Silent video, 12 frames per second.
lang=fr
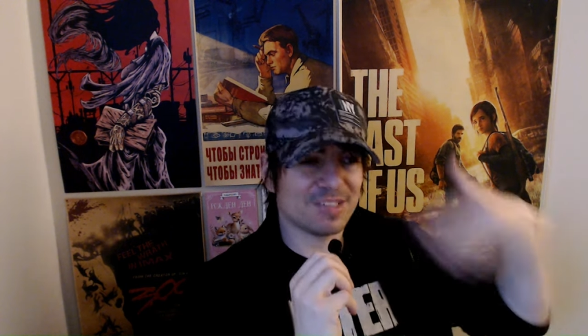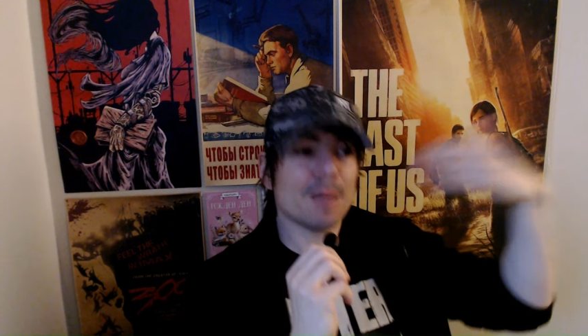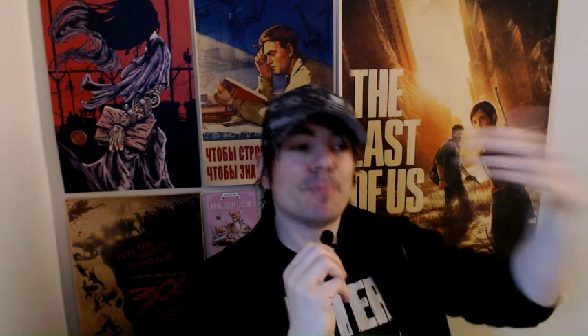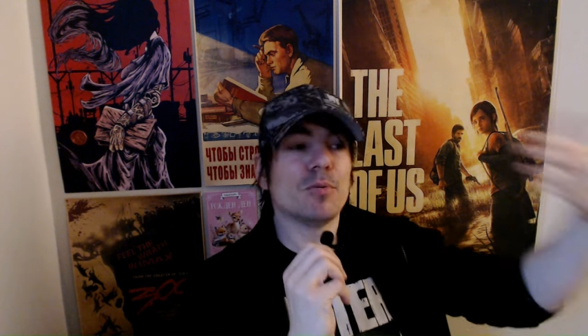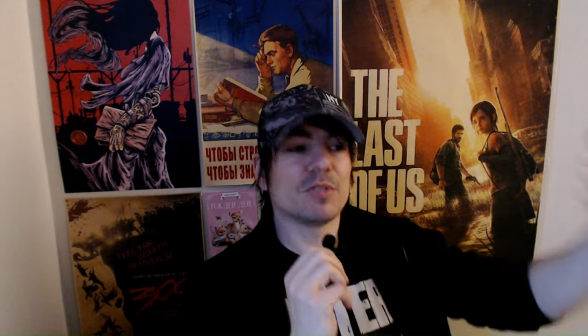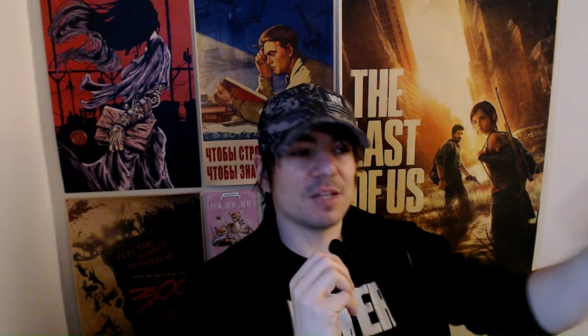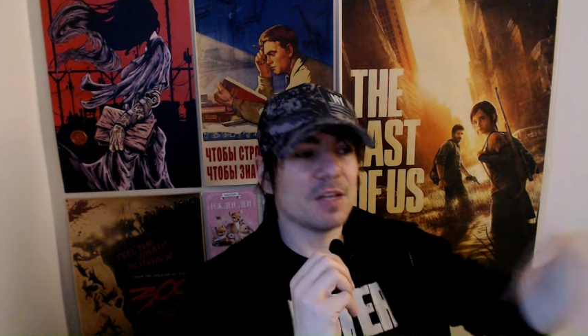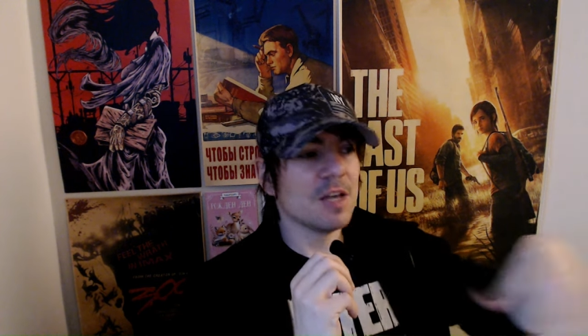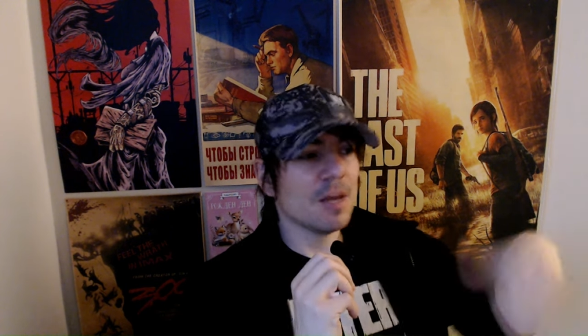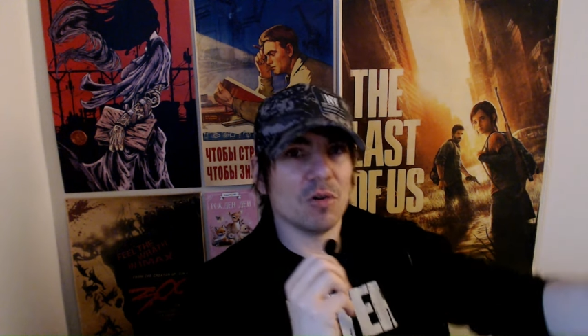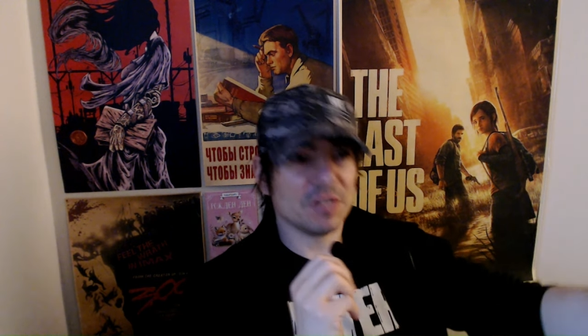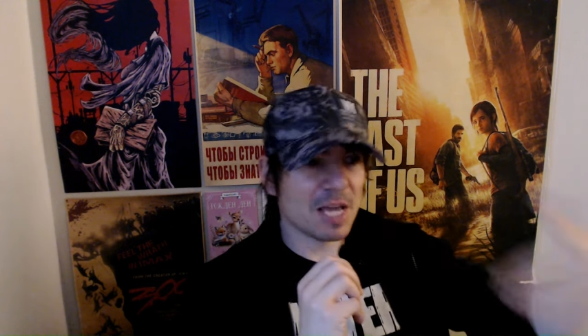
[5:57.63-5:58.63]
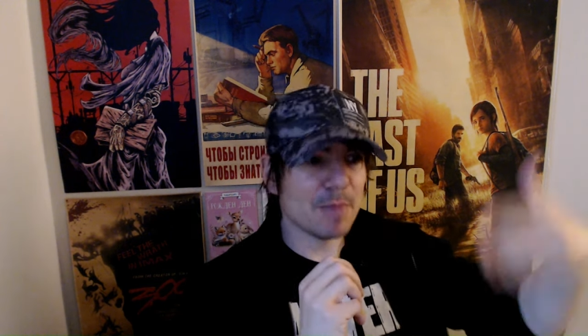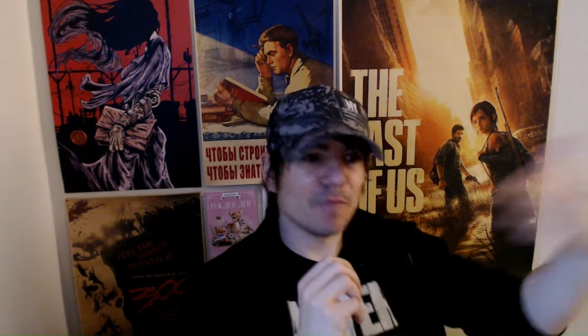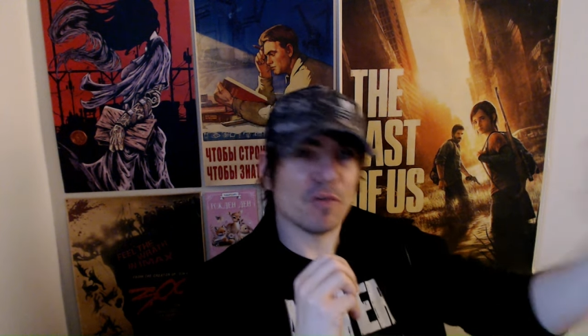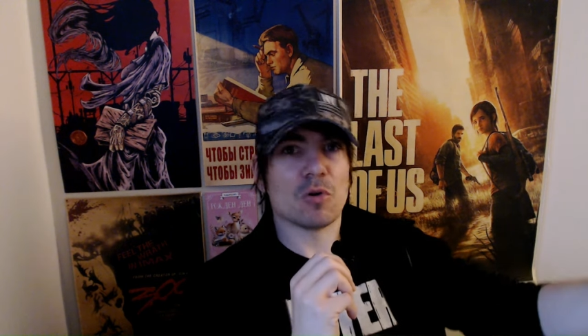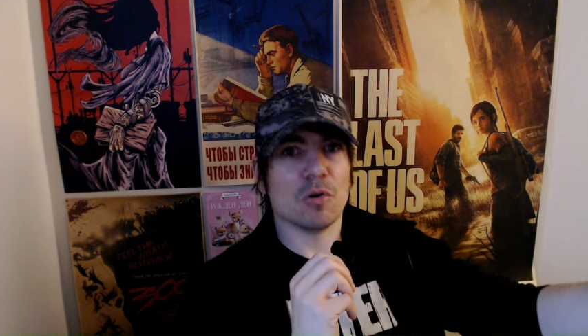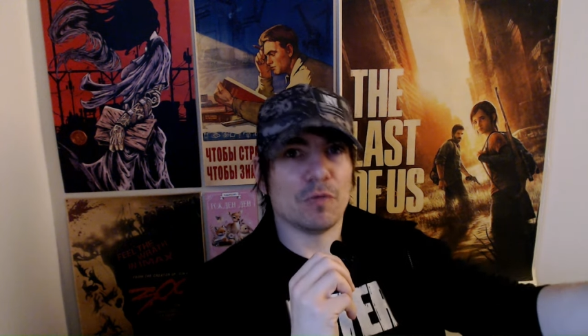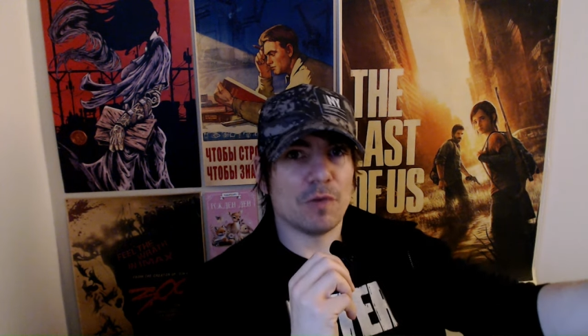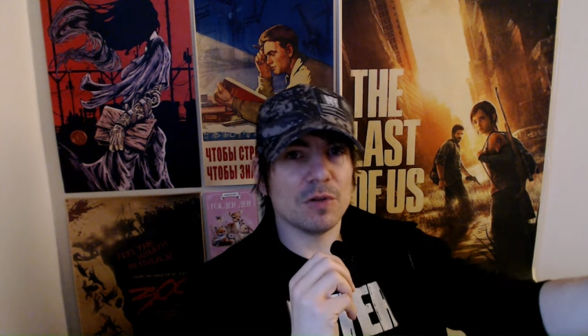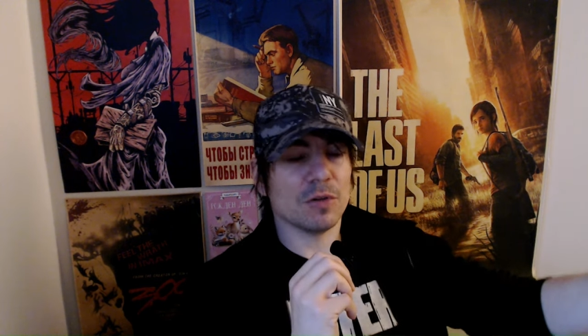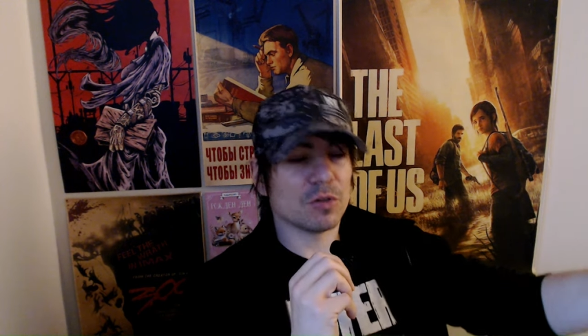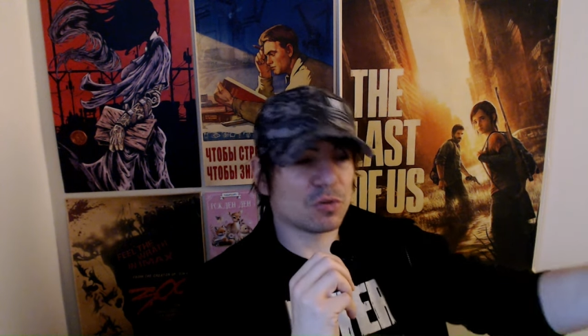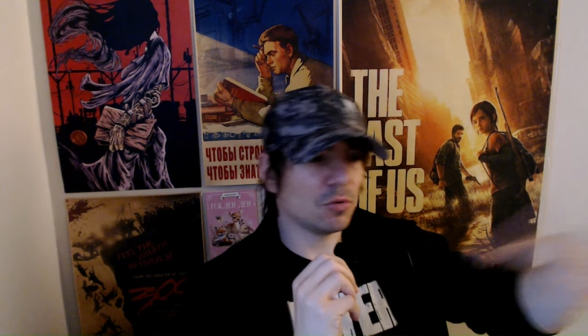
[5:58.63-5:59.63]
s'imposerait dans le game
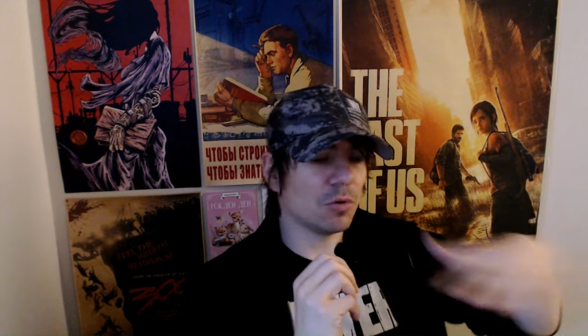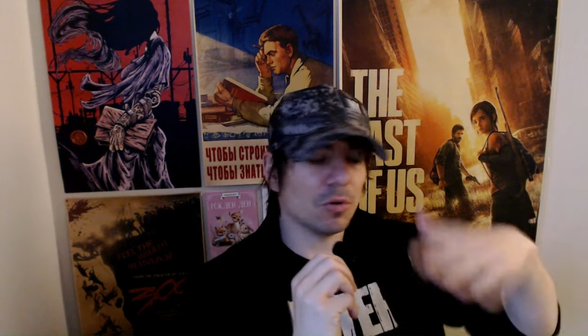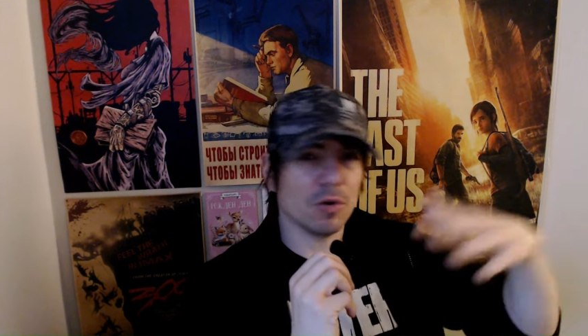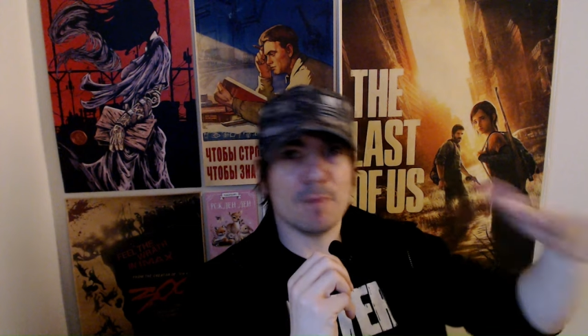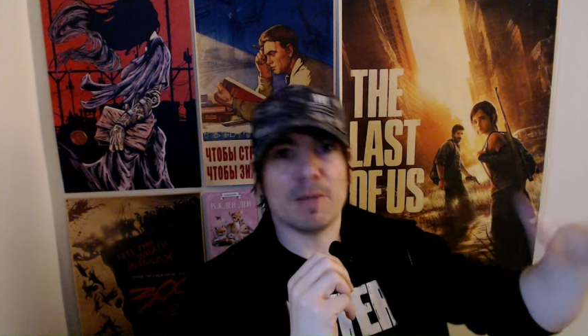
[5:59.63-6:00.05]
francophone sur